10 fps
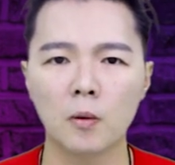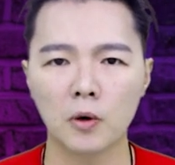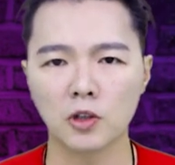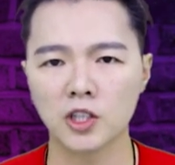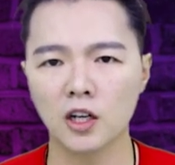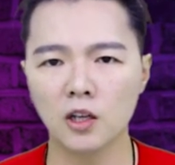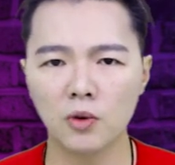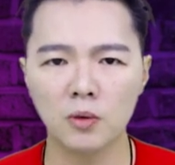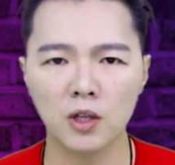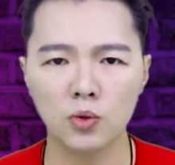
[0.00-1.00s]
报道上
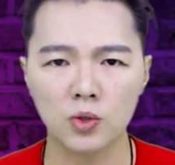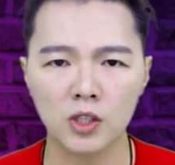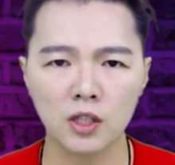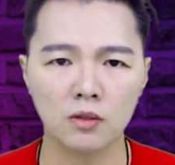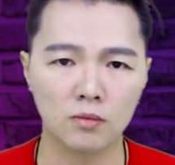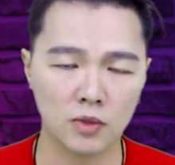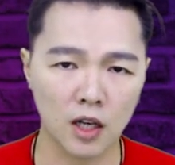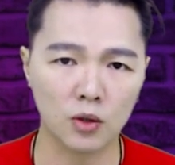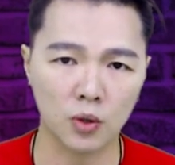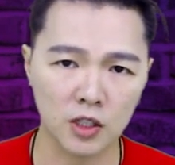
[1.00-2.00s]
另外一名女性
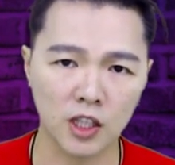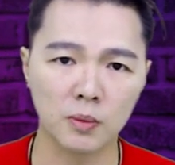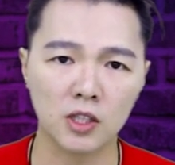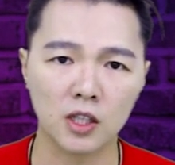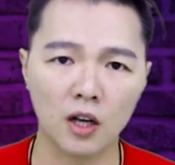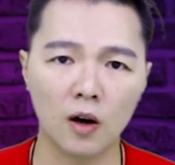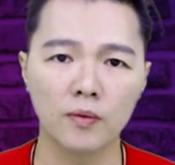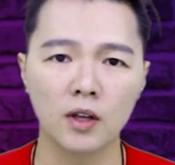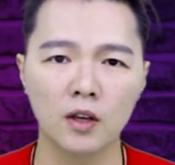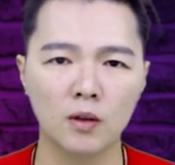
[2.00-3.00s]
在推特上面写
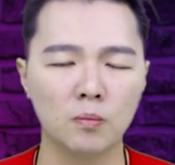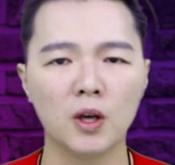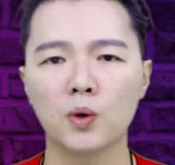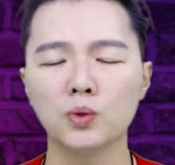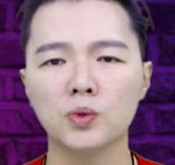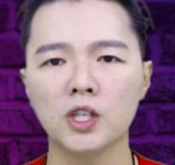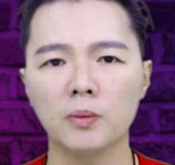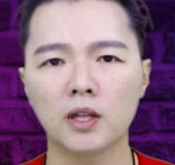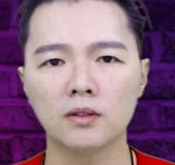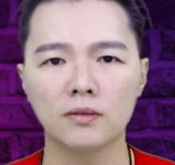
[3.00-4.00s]
道：“美国女性
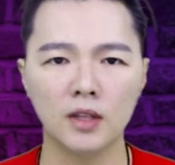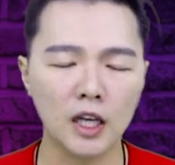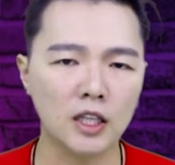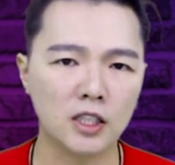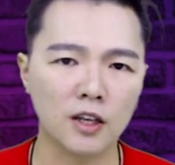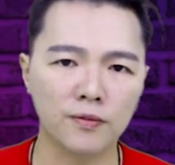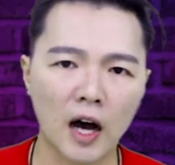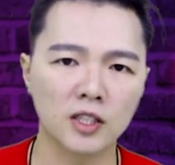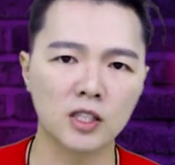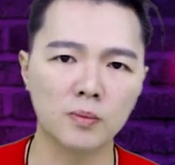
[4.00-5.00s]
们。”一起
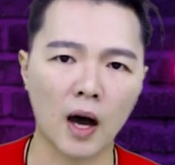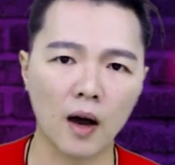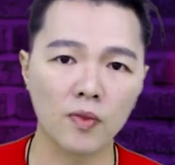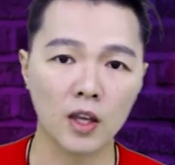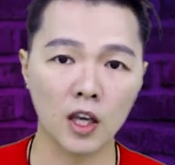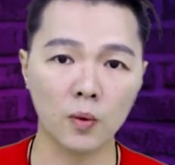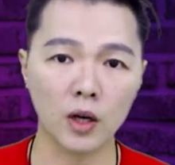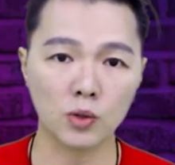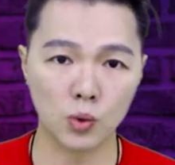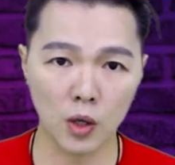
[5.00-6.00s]
发誓吧，因
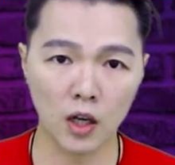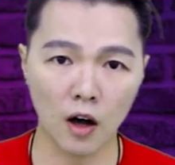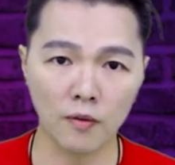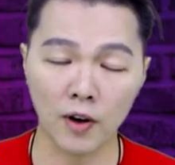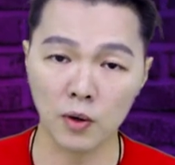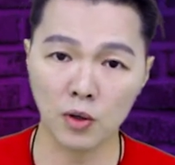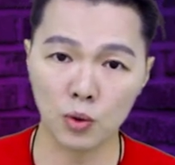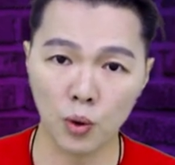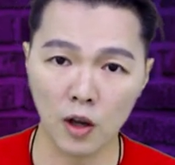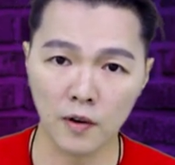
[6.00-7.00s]
为最高法院
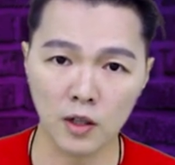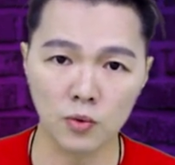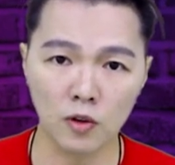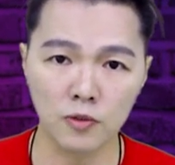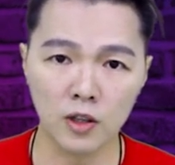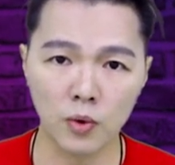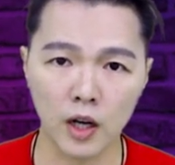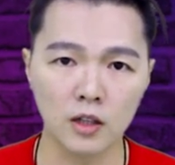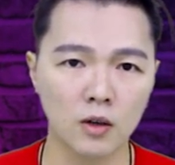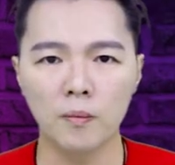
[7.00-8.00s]
推翻了 Roe v
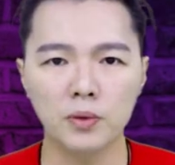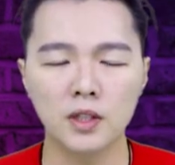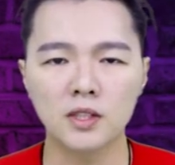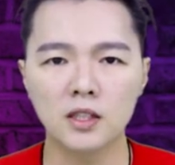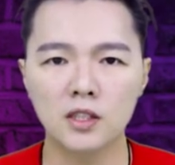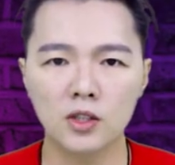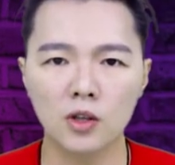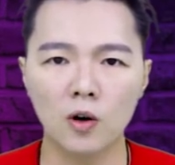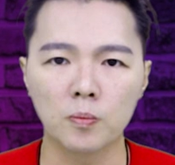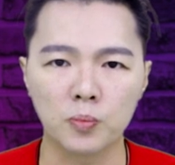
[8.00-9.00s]
Wade，我们不能再接
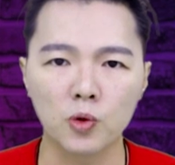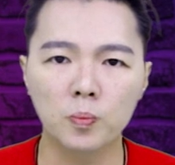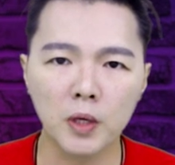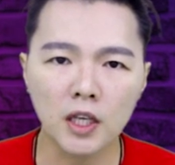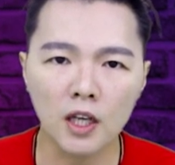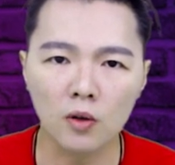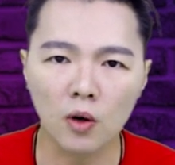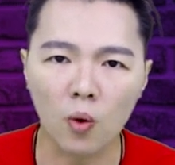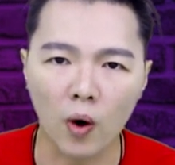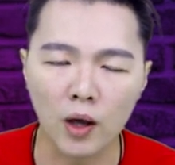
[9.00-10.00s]
受不必要
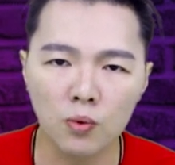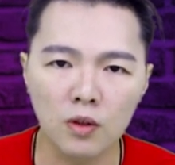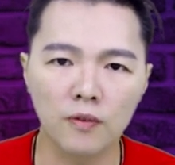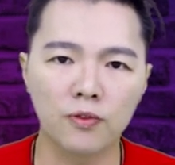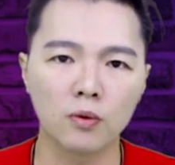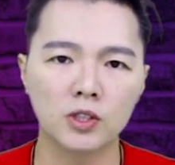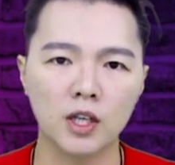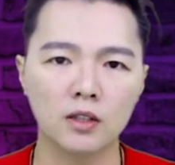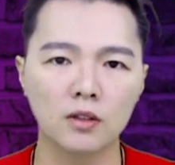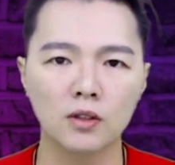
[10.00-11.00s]
的怀孕的风
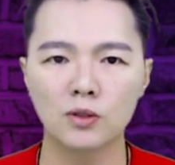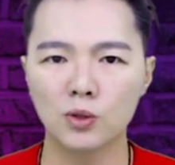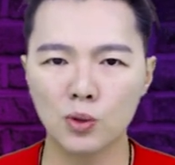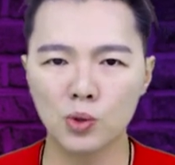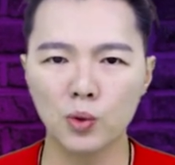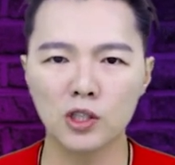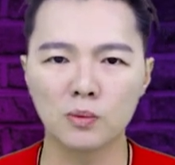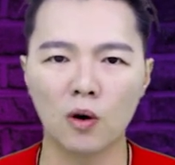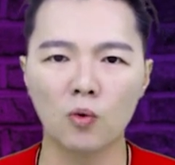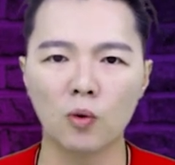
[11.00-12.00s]
险。这就是为
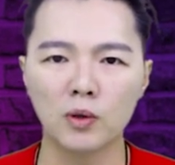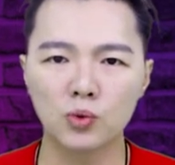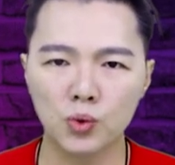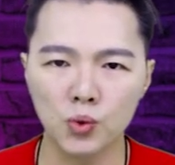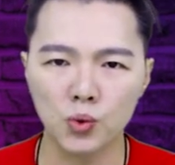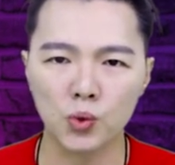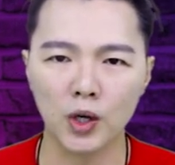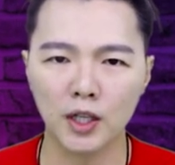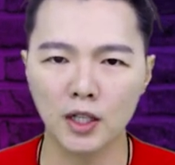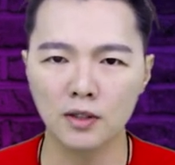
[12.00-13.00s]
什么我们拒
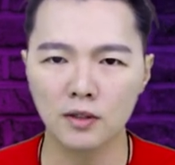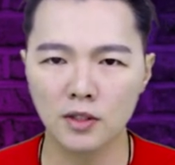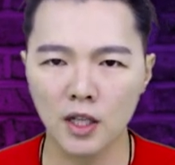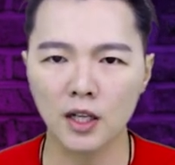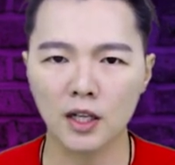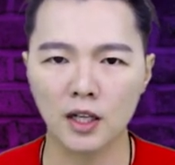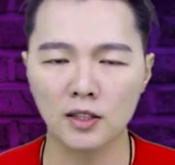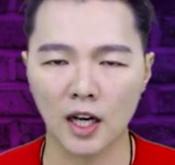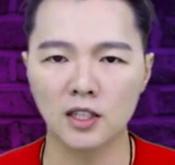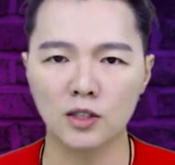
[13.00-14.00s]
绝跟任何
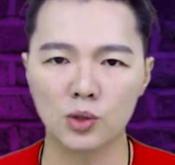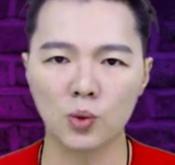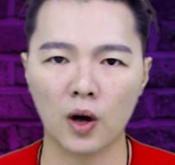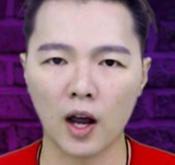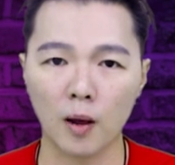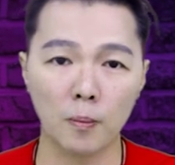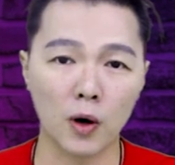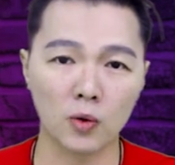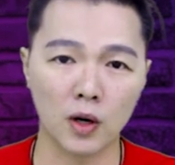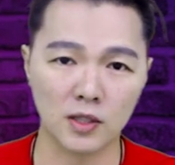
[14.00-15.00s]
男人做爱，
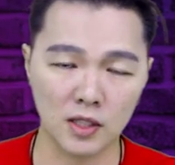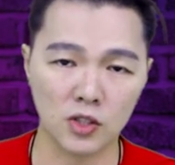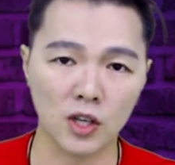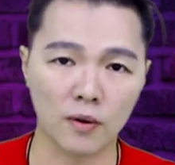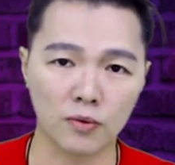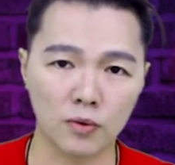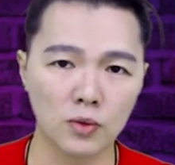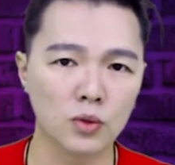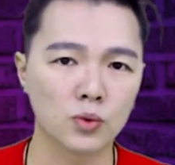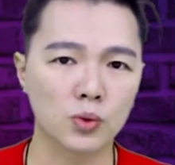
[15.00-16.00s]
包括自己的丈夫，
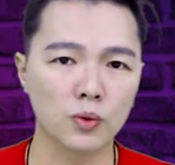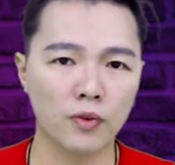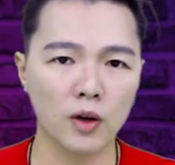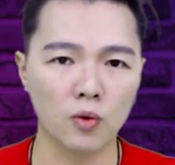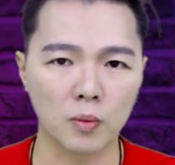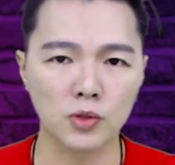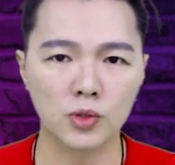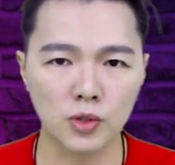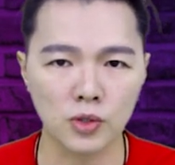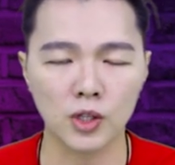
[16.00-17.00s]
除非我们
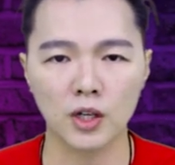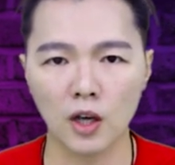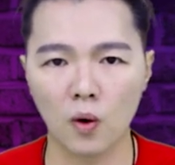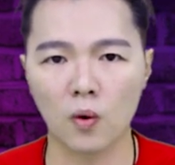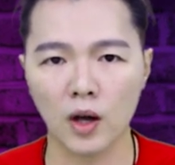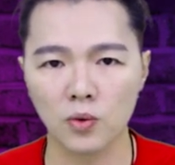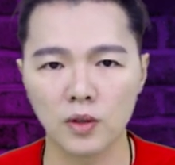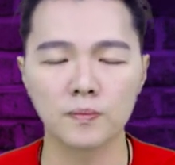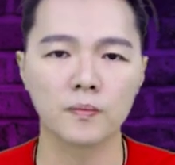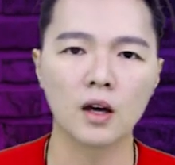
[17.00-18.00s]
试着要怀孕。